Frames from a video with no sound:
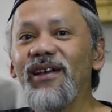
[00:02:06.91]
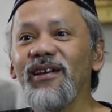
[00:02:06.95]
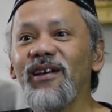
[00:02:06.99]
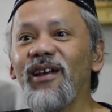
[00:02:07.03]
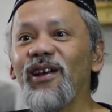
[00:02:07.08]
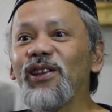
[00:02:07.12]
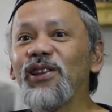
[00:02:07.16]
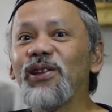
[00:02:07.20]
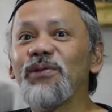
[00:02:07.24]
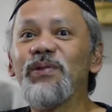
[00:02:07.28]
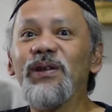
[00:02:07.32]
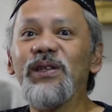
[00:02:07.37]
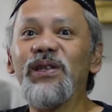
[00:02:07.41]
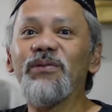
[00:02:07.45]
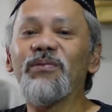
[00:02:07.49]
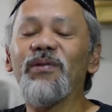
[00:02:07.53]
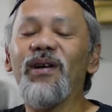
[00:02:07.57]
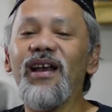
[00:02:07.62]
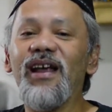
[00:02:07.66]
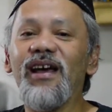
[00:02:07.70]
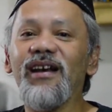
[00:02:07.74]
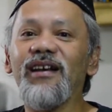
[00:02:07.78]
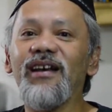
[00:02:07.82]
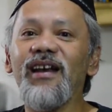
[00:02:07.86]
Karena
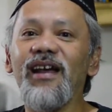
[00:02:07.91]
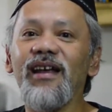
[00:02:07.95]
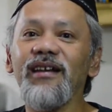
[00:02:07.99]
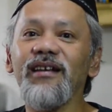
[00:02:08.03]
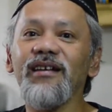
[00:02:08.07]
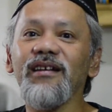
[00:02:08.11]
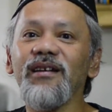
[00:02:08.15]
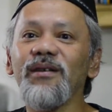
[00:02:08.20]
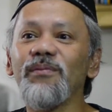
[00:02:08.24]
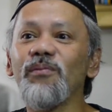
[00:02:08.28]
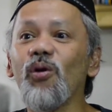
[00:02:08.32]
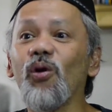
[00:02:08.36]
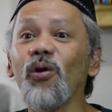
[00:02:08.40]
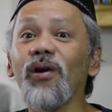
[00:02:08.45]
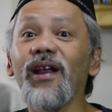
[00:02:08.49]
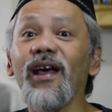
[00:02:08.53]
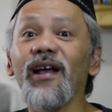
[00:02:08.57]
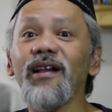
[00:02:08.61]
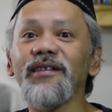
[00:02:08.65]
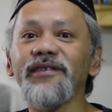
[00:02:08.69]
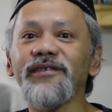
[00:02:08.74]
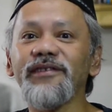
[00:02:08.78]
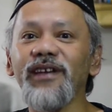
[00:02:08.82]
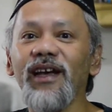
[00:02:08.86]
tiba-tiba lari-lari ke
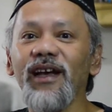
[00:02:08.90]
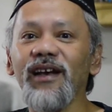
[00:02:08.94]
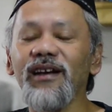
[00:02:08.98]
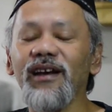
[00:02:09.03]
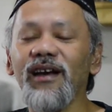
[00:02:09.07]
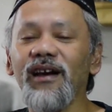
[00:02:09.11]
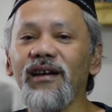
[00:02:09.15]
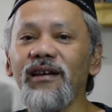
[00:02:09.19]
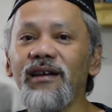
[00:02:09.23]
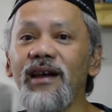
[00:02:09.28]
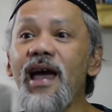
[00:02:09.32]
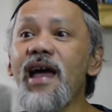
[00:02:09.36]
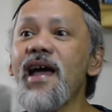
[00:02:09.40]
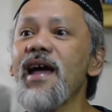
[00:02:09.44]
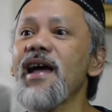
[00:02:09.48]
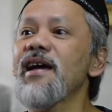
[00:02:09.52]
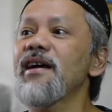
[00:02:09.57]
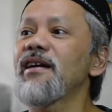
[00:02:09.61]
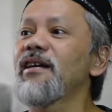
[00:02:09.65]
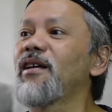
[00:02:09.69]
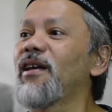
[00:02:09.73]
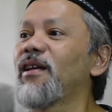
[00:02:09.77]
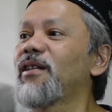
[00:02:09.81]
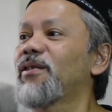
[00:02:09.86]
model checker.
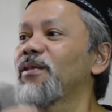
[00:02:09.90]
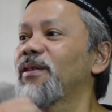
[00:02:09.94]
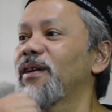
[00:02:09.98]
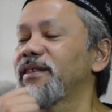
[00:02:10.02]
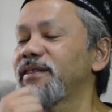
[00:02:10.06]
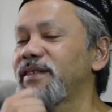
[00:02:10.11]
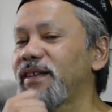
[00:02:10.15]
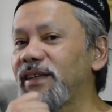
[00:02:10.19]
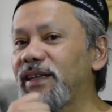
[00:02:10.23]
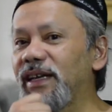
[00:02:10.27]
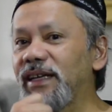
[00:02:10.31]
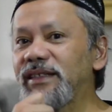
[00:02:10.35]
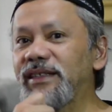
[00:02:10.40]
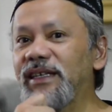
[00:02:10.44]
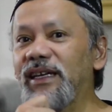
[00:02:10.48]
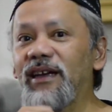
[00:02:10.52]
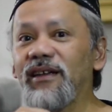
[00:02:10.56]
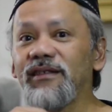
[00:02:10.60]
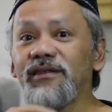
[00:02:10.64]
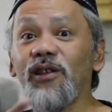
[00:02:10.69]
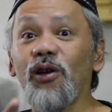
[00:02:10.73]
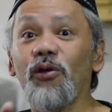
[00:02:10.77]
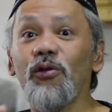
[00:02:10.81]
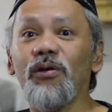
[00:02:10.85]
Nah, itu S3
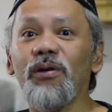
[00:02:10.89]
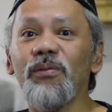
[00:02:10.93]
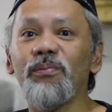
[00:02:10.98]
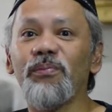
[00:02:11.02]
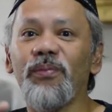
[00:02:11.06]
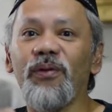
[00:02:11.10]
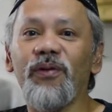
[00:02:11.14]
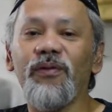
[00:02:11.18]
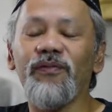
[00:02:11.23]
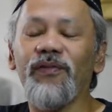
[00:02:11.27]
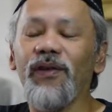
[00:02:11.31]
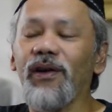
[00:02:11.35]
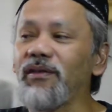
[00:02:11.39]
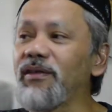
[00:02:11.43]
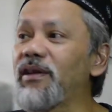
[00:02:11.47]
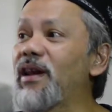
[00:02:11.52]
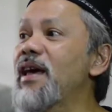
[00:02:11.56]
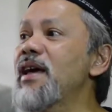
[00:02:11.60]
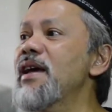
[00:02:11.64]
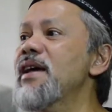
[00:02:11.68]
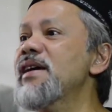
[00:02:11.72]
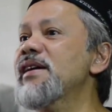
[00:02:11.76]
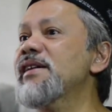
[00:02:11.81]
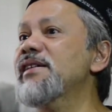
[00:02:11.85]
saya. Theorem prover.
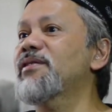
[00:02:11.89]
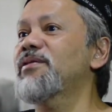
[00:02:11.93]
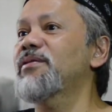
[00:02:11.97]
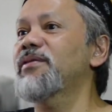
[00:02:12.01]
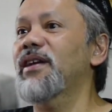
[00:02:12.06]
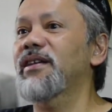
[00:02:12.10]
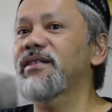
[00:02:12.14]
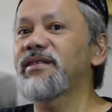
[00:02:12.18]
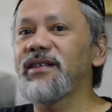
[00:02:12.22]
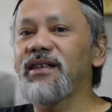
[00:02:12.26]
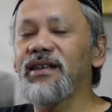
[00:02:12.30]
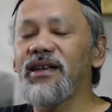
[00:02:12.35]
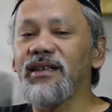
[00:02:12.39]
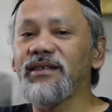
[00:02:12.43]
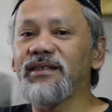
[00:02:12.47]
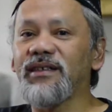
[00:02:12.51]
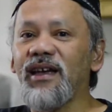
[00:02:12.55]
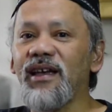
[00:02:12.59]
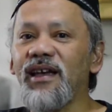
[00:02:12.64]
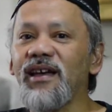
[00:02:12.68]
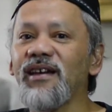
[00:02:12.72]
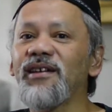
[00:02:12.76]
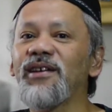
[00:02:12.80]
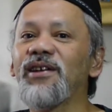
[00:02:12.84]
Nah, itu S3
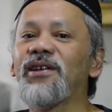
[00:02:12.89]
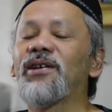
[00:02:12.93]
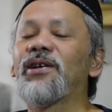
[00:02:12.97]
saya.